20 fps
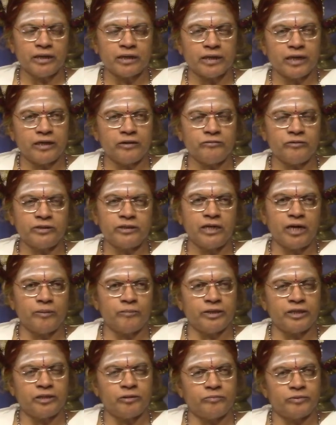என் கண் வந்து
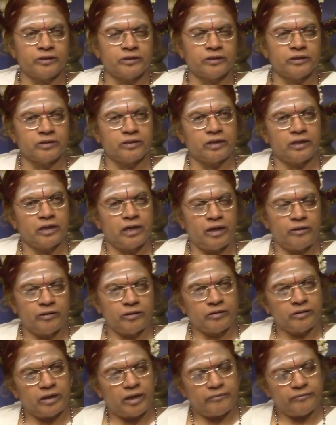அமைதிப்படுததில்லை
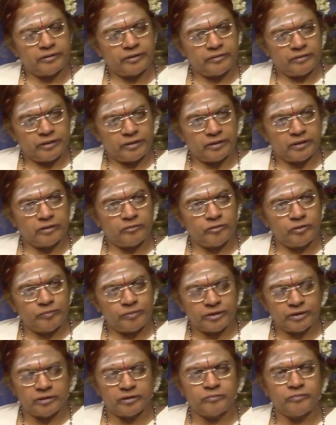அவரை அவர் எனக்கு
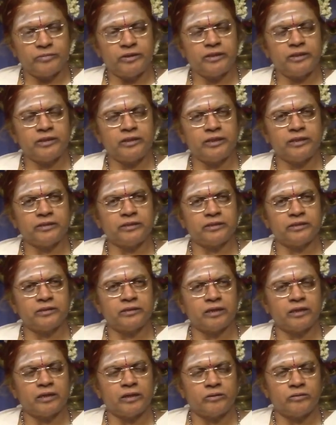விருப்பத்துக்கு மீறியே
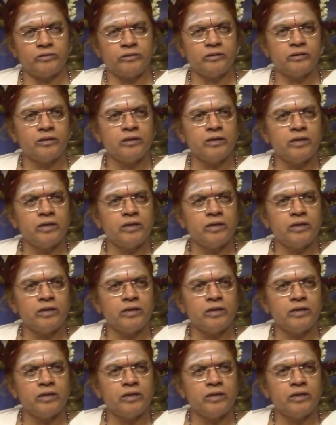செஞ்சானாலும்